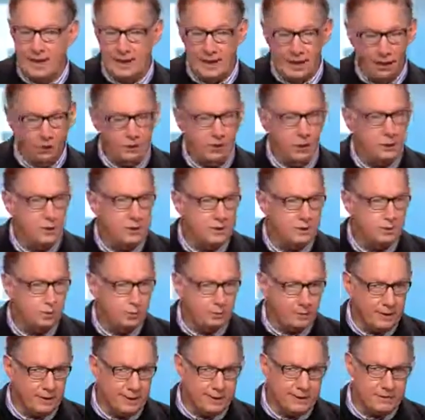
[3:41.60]
Et là, on a eu la
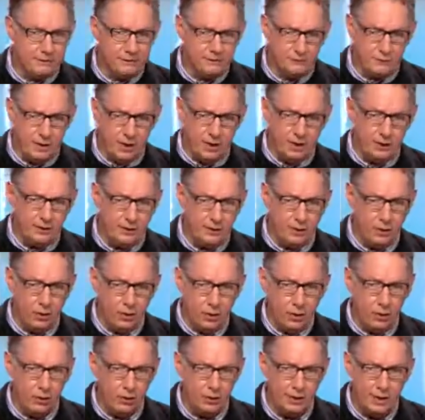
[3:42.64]
surprise de voir que
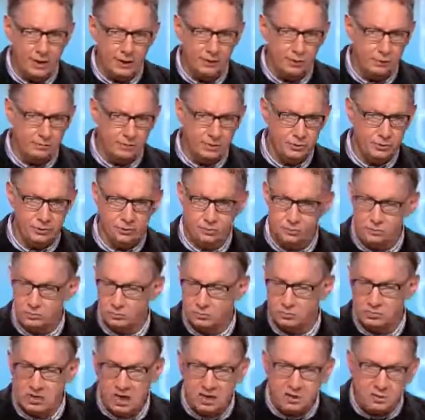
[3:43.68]
en quelques minutes
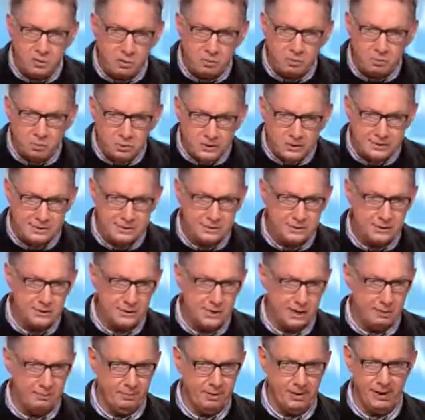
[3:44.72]
ou quelques petites
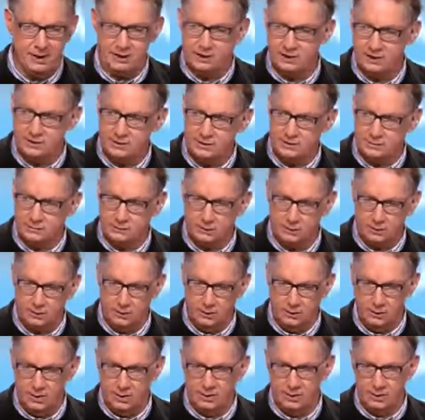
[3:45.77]
heures après l'injection
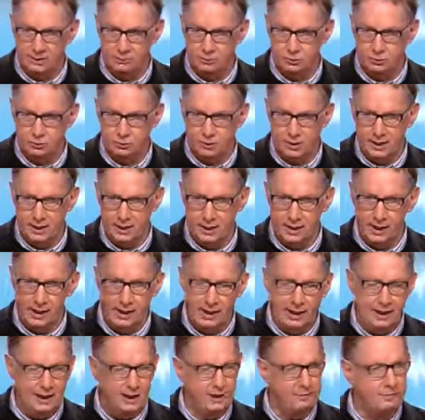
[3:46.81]
intramusculaire,
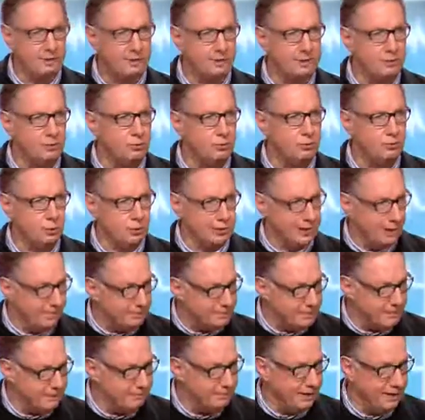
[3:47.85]
les particules sont
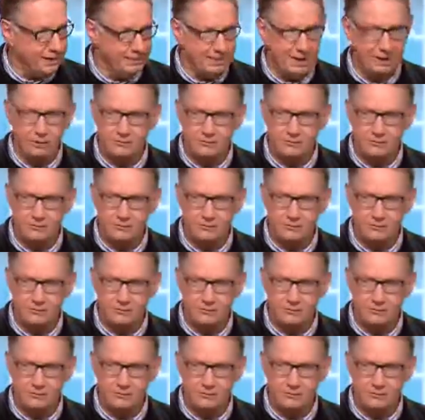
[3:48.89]
captées par les